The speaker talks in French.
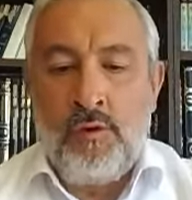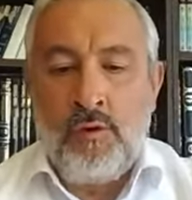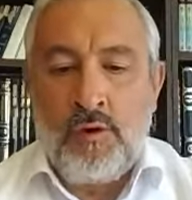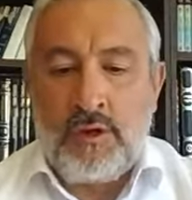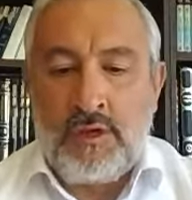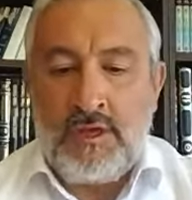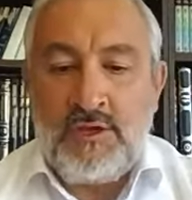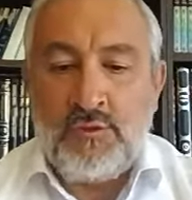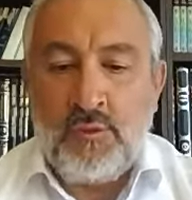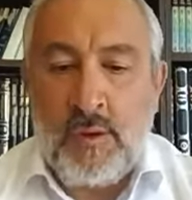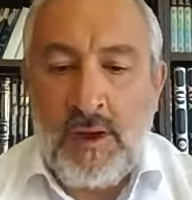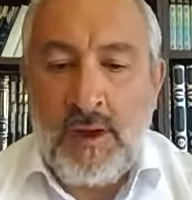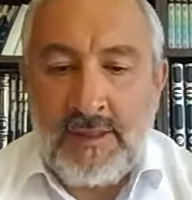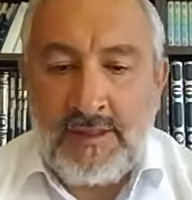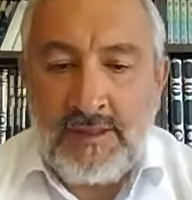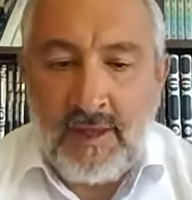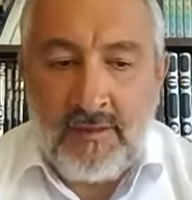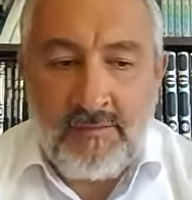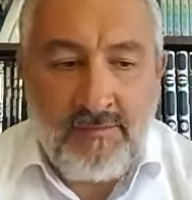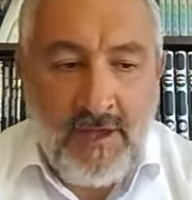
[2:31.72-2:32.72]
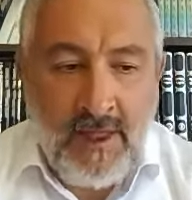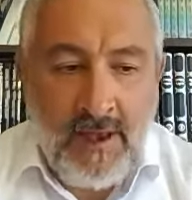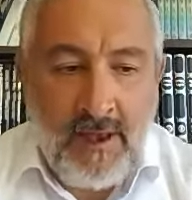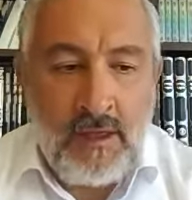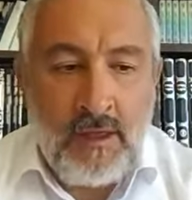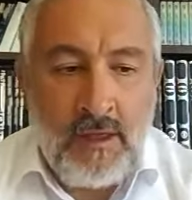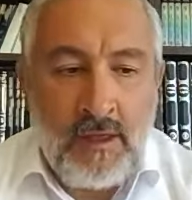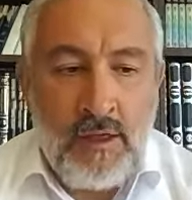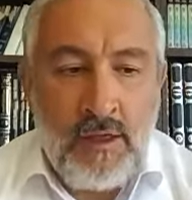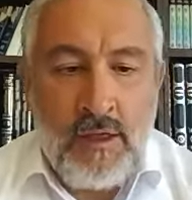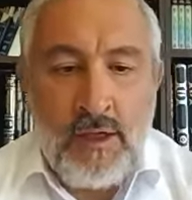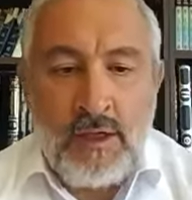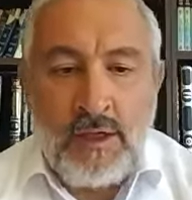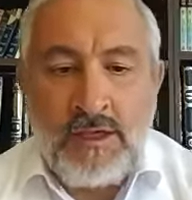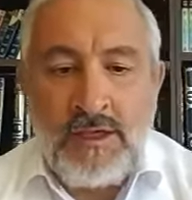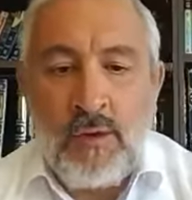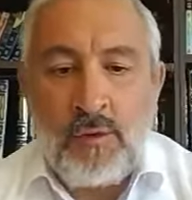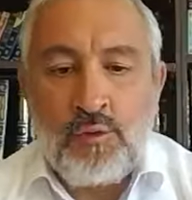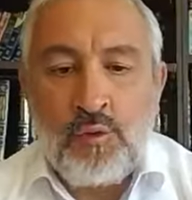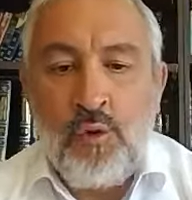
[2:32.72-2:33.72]
qui sont l'intervalle qui est
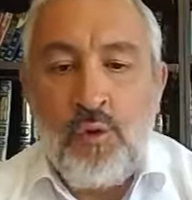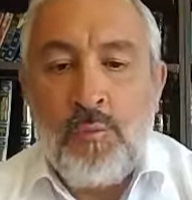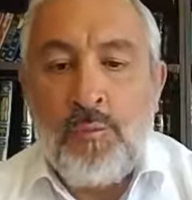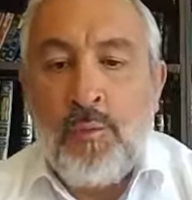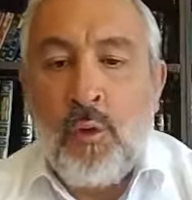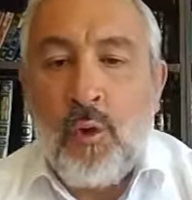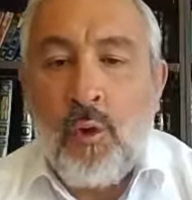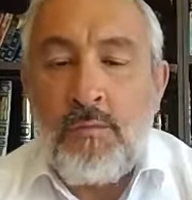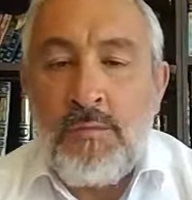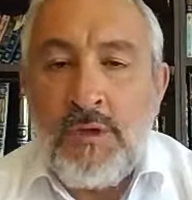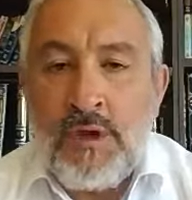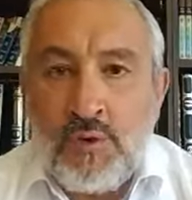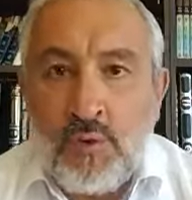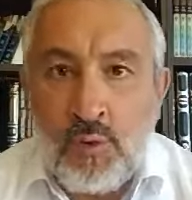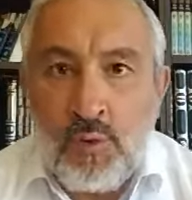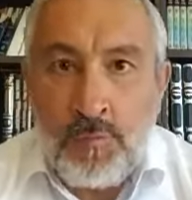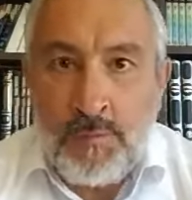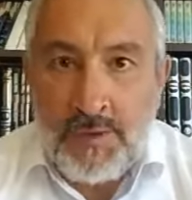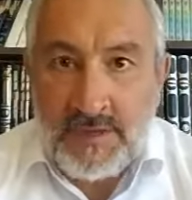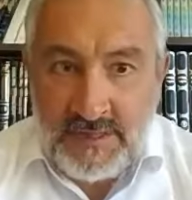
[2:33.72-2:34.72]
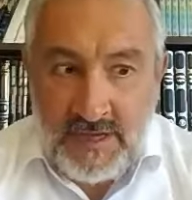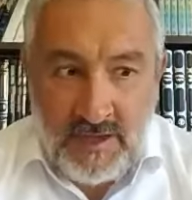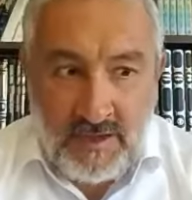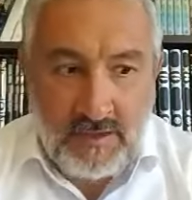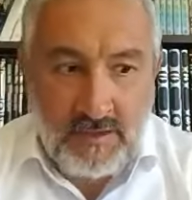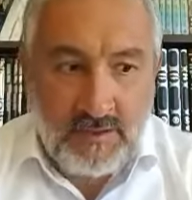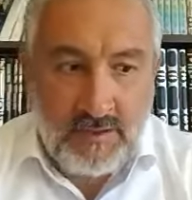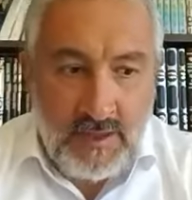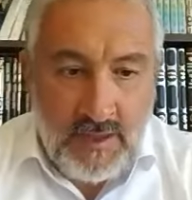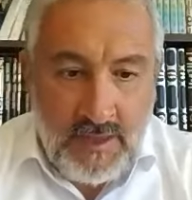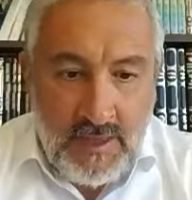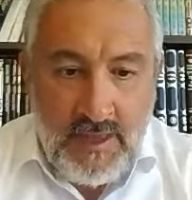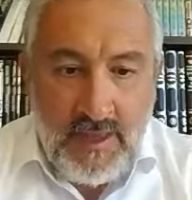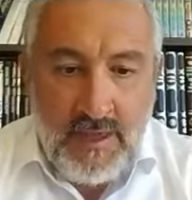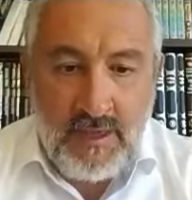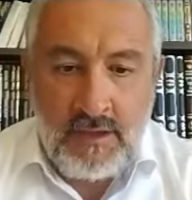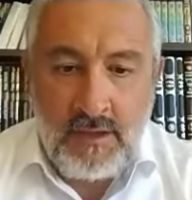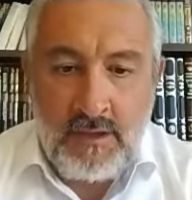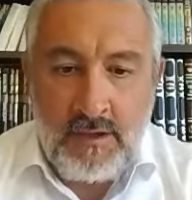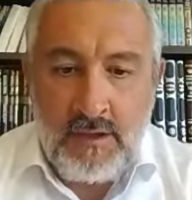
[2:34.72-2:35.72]
entre le premier jour de Pessah
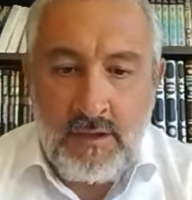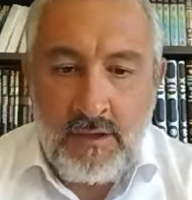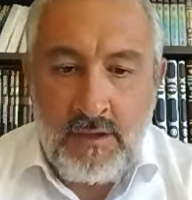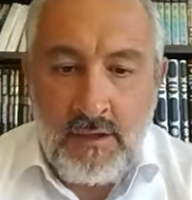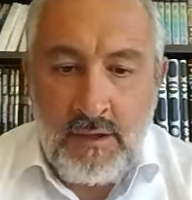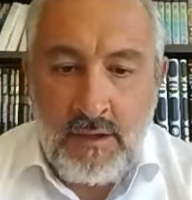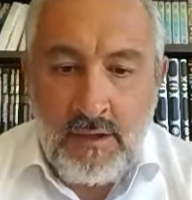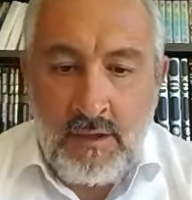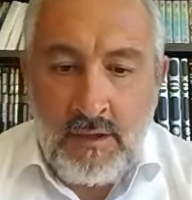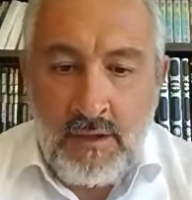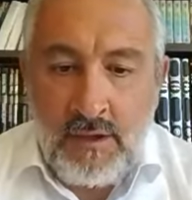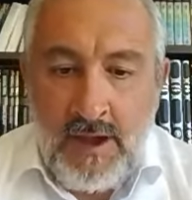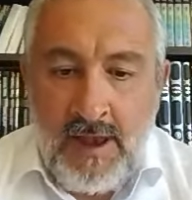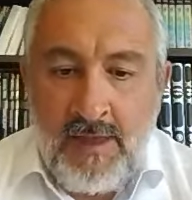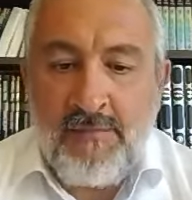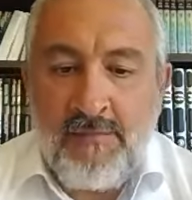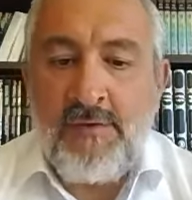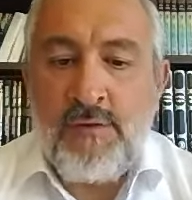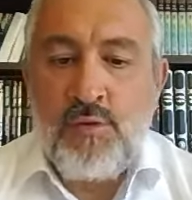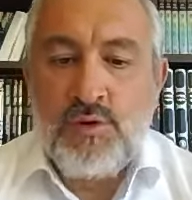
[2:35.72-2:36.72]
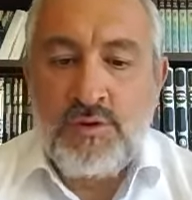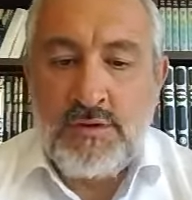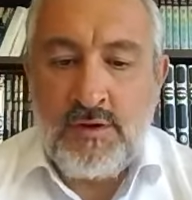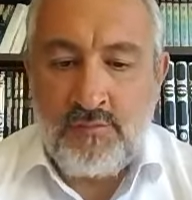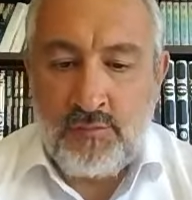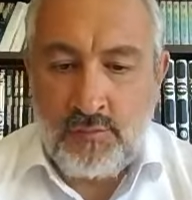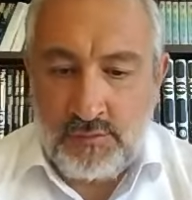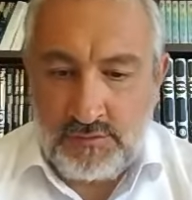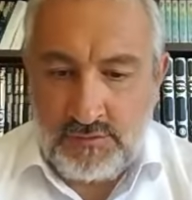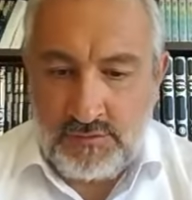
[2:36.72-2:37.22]
et la fête de Shavuot.